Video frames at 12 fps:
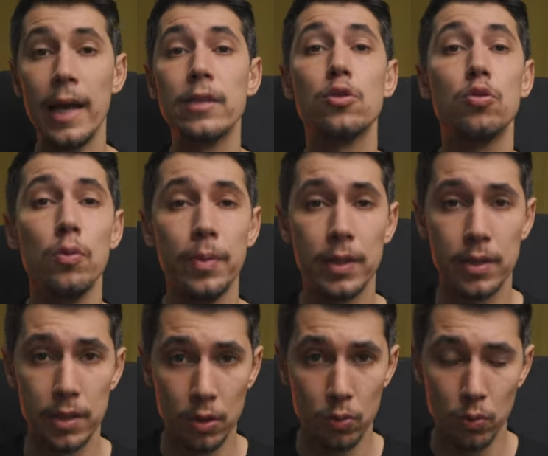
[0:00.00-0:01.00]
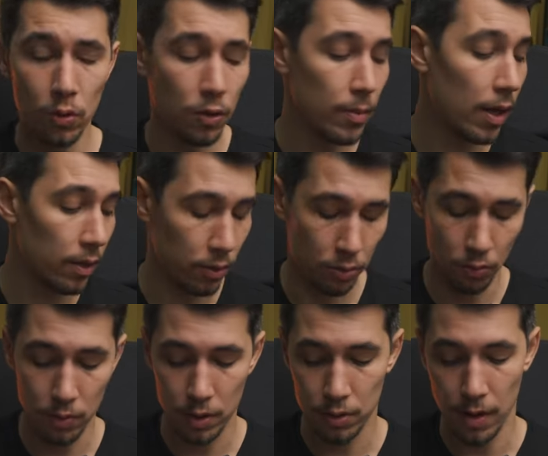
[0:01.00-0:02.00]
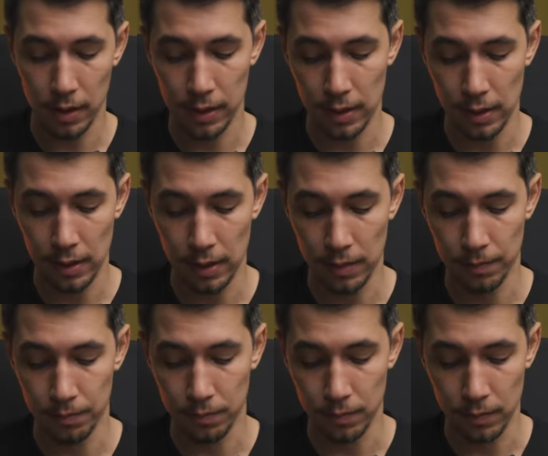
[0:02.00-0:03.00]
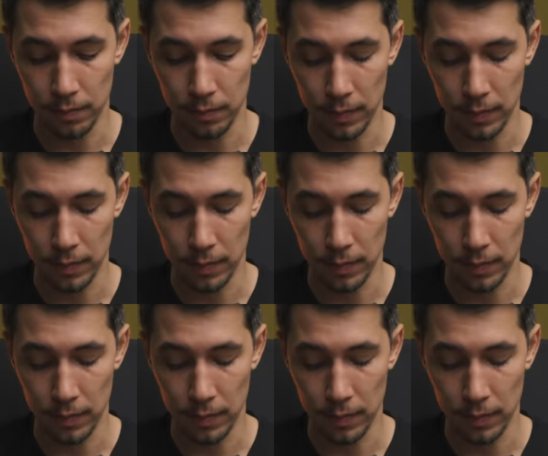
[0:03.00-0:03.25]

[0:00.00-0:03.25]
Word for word: È super sicuro, ma su questo anche, mm,